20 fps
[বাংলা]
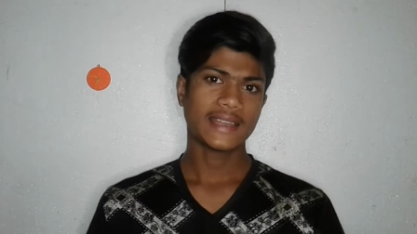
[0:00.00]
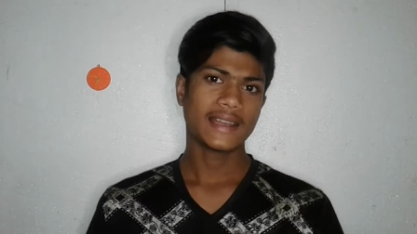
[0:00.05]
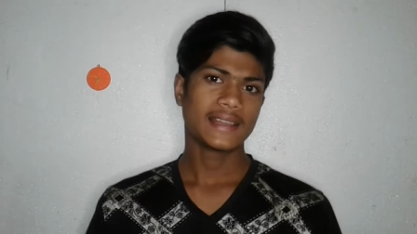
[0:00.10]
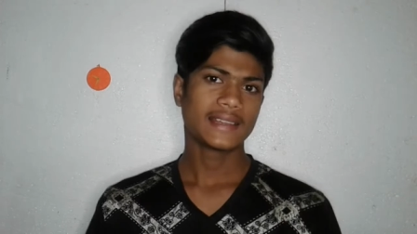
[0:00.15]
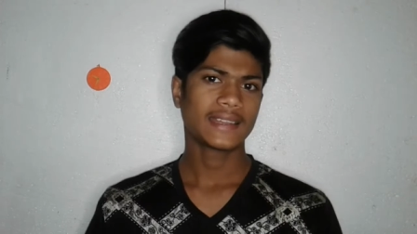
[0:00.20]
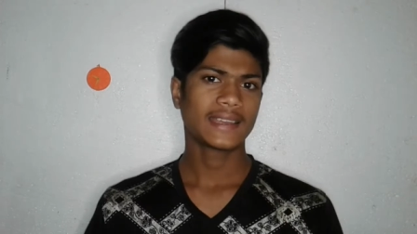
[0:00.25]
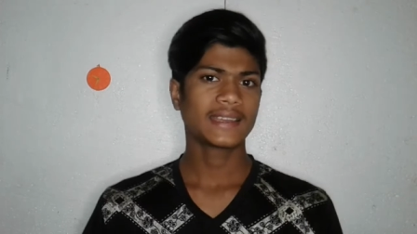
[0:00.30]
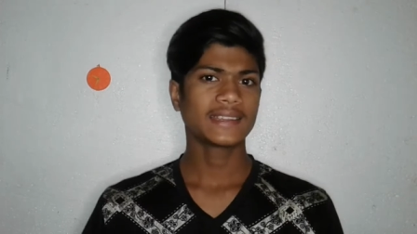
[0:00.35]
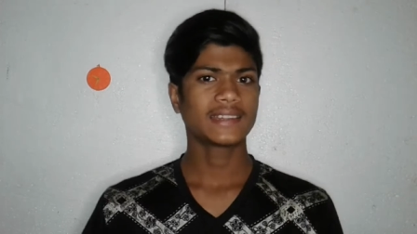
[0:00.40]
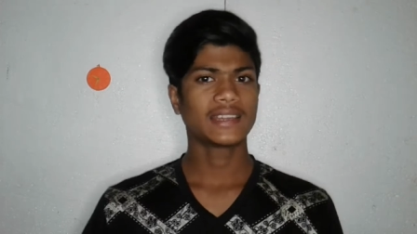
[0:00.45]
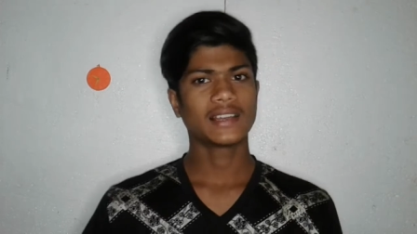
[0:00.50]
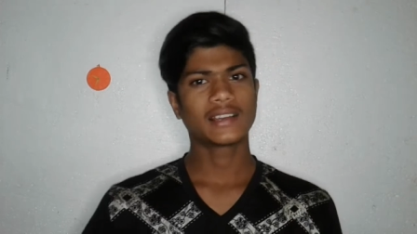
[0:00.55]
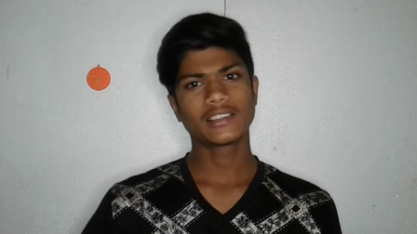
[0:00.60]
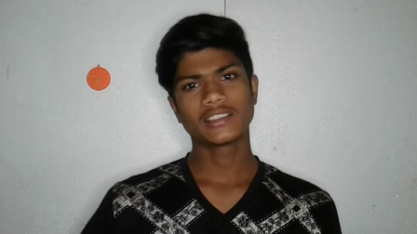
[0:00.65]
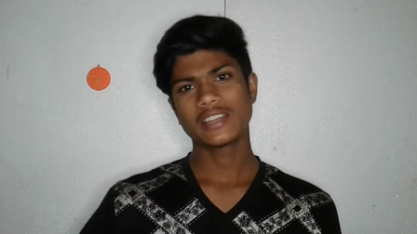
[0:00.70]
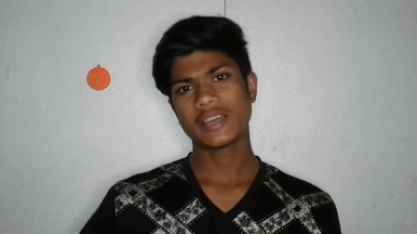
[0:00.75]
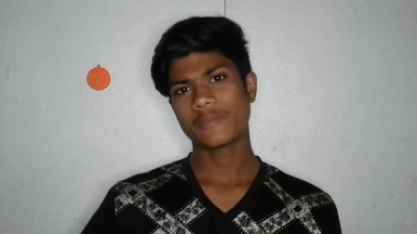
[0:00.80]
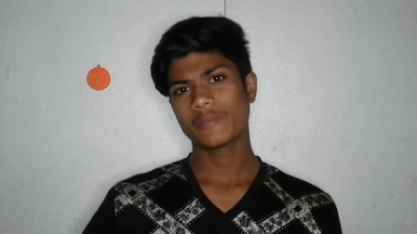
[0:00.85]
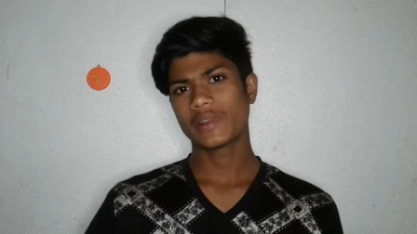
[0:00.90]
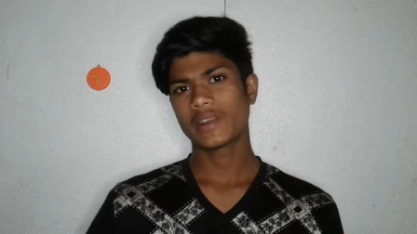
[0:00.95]
চ্যানেল থাকে তাহলে
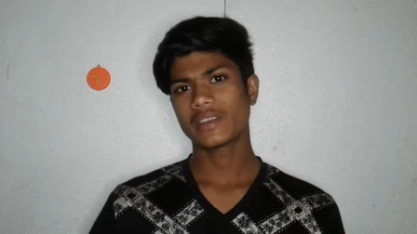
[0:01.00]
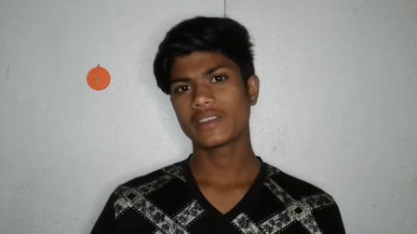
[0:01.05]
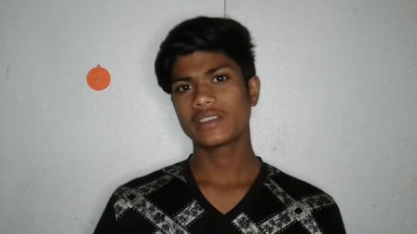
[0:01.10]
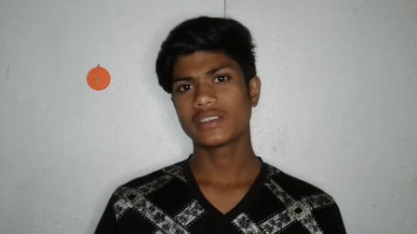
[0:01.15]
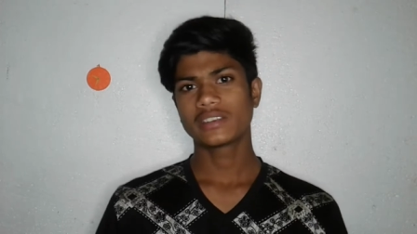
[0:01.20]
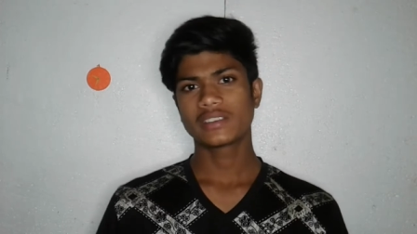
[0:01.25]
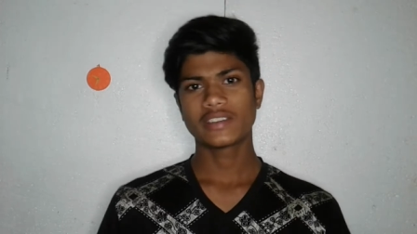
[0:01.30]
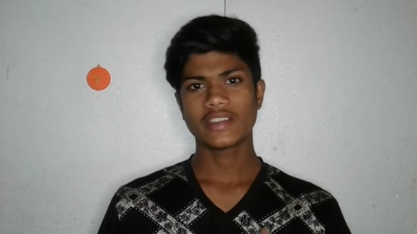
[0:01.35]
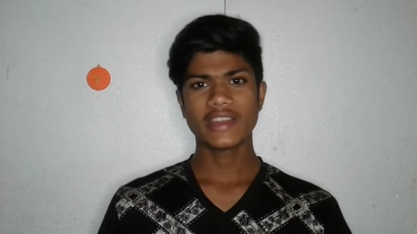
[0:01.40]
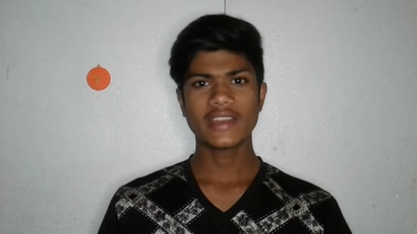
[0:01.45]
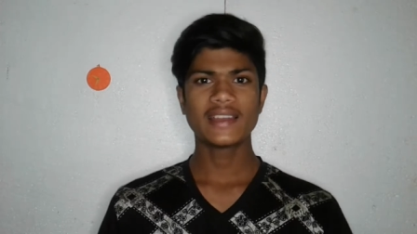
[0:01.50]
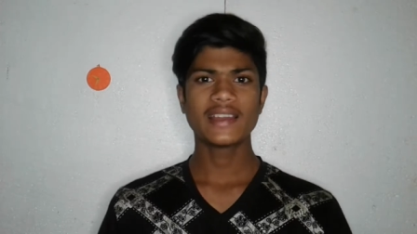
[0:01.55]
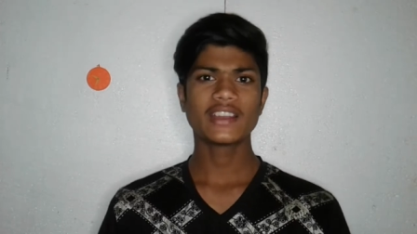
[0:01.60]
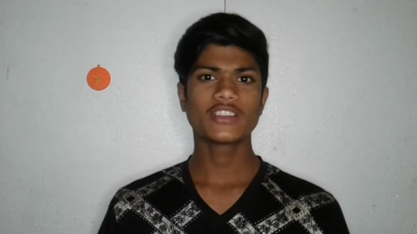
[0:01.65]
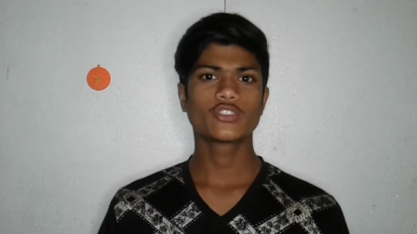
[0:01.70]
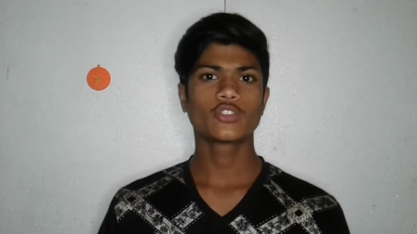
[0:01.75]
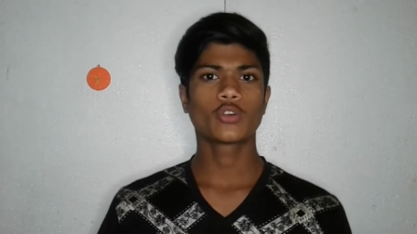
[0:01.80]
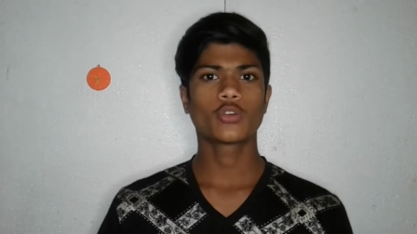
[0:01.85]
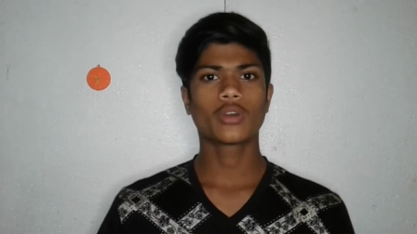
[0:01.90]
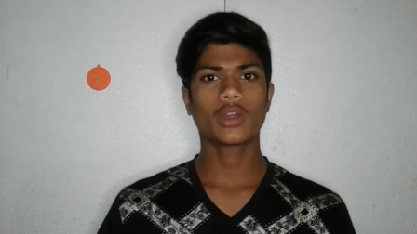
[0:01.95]
কিন্তু আপনার
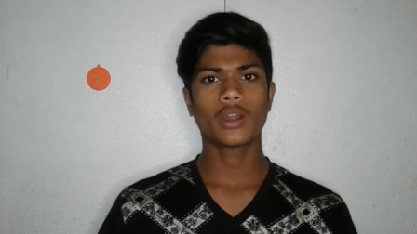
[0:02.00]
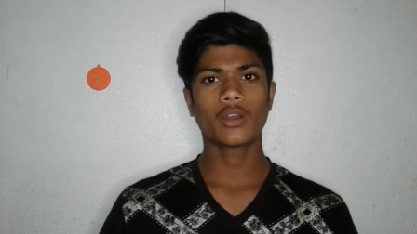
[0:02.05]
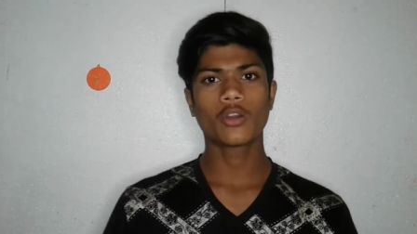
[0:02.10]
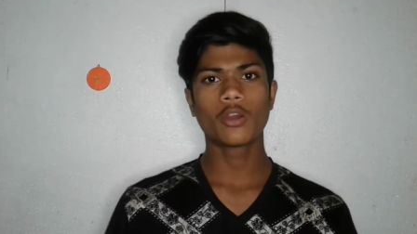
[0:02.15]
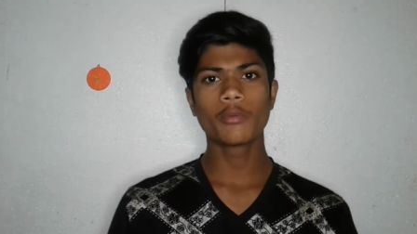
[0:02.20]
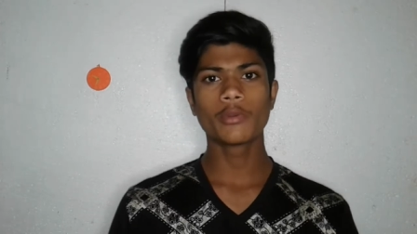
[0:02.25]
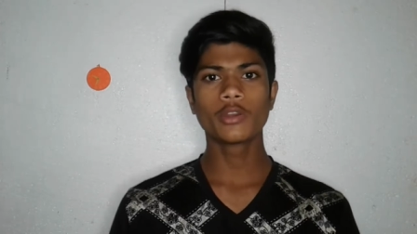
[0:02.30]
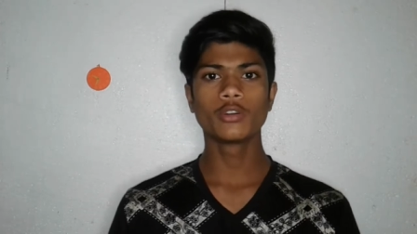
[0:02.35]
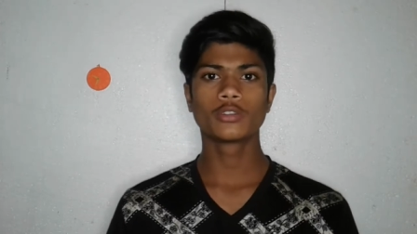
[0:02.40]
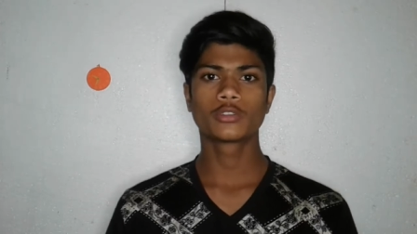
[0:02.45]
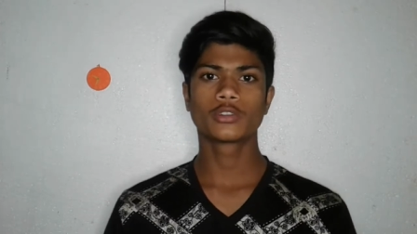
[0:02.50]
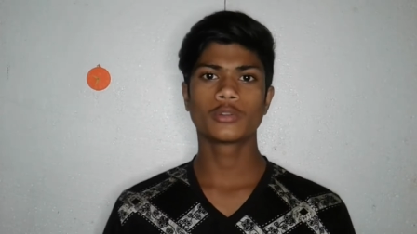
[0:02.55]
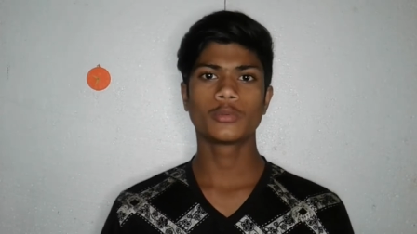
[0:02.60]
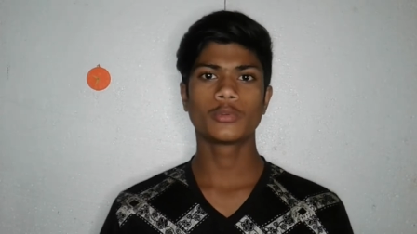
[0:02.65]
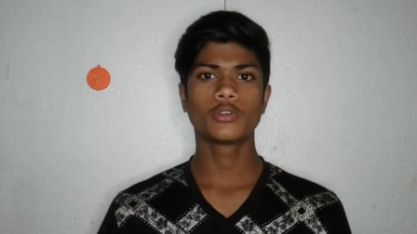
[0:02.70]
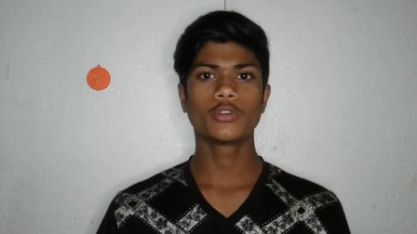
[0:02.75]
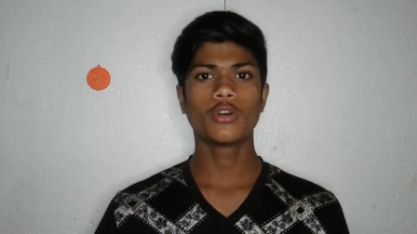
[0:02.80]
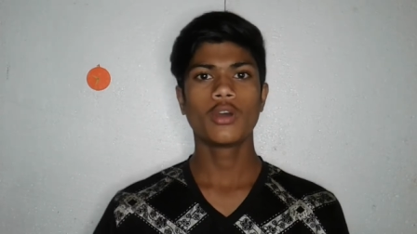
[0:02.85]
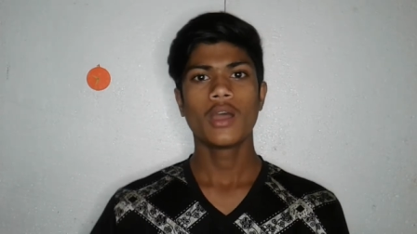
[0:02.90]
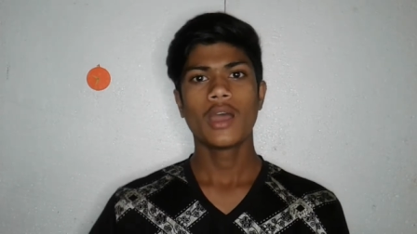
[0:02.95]
ট্রেইলার যোগ করা খুবই
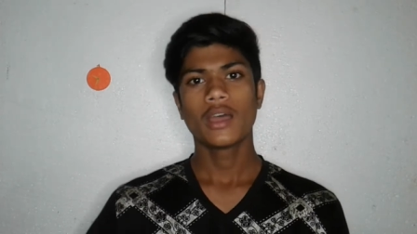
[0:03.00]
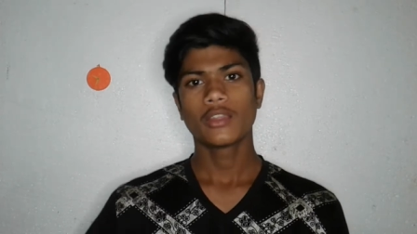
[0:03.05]
গুরুত্বপূর্ণ